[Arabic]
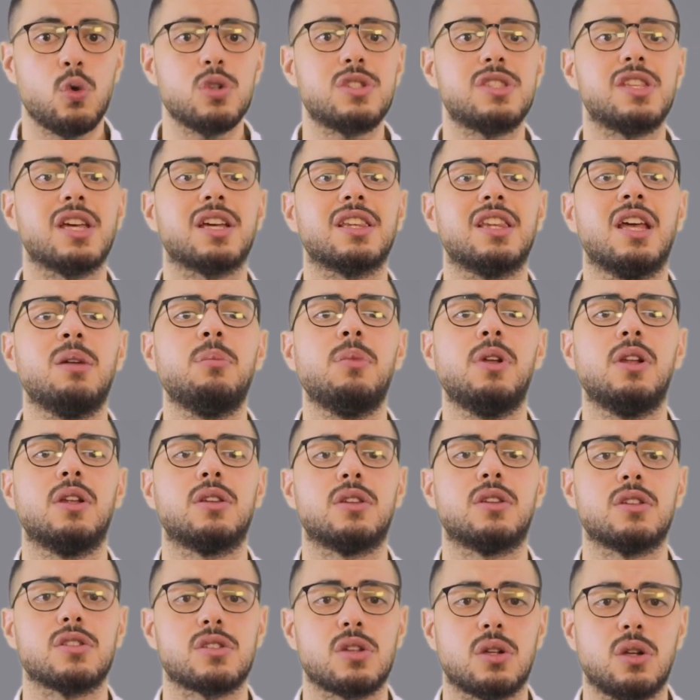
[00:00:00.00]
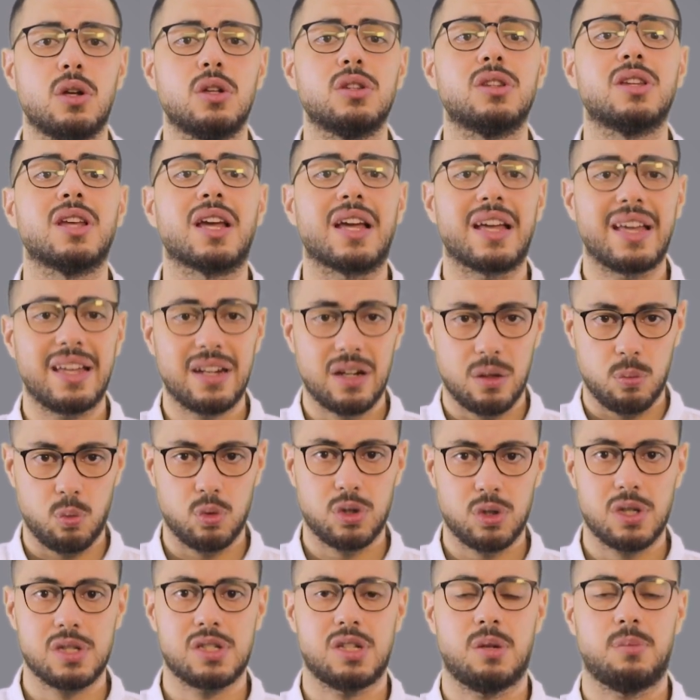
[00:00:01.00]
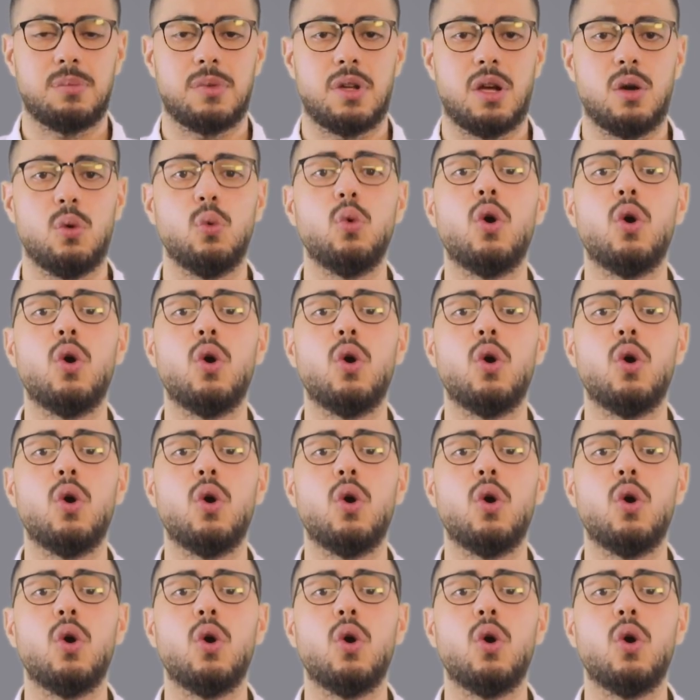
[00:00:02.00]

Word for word: واستخدام الاتصالات غير المتزامنة